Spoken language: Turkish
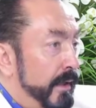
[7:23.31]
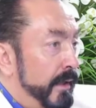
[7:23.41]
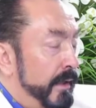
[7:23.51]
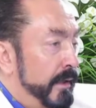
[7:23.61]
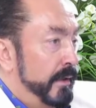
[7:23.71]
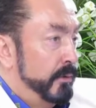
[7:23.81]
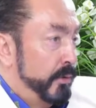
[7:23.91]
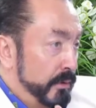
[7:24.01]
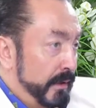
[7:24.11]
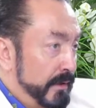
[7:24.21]
e,
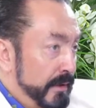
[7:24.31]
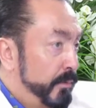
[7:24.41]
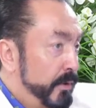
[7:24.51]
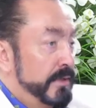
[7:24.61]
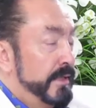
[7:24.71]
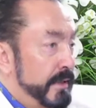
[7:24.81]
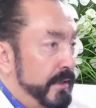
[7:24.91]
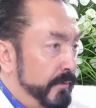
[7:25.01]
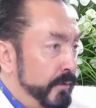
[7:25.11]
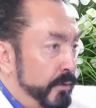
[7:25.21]
yönlendirip ona
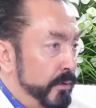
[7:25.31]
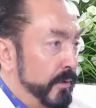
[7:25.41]
cesaret veriyor.